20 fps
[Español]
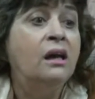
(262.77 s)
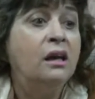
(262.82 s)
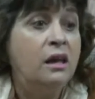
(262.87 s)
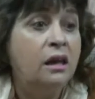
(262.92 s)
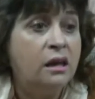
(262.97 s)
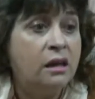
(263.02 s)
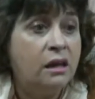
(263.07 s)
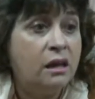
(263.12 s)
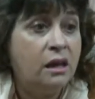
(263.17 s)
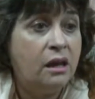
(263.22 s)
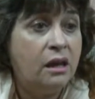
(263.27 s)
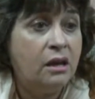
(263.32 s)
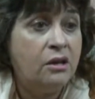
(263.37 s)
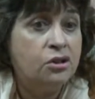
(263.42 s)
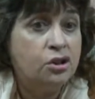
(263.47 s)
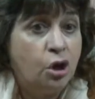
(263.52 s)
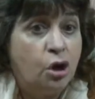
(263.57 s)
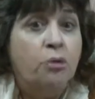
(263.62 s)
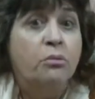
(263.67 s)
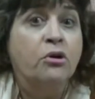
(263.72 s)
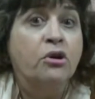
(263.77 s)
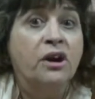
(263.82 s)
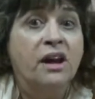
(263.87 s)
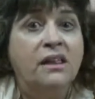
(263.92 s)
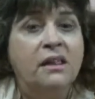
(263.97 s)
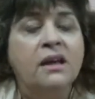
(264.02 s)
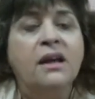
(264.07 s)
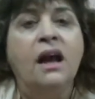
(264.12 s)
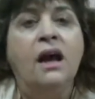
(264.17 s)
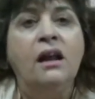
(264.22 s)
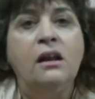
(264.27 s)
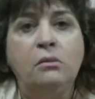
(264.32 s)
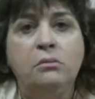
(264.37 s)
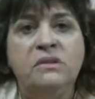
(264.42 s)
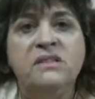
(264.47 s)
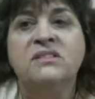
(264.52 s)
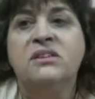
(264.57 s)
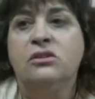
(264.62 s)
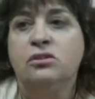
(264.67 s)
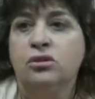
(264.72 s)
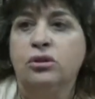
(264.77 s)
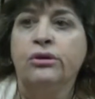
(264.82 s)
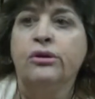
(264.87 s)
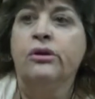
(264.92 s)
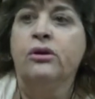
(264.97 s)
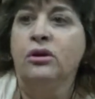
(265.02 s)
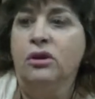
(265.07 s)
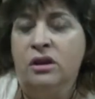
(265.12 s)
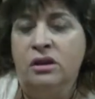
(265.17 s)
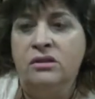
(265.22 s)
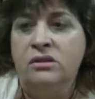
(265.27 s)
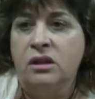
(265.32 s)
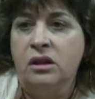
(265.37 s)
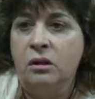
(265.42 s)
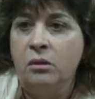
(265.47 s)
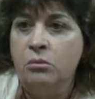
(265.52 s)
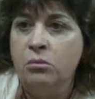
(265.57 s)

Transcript: es que yo como radical me siento este,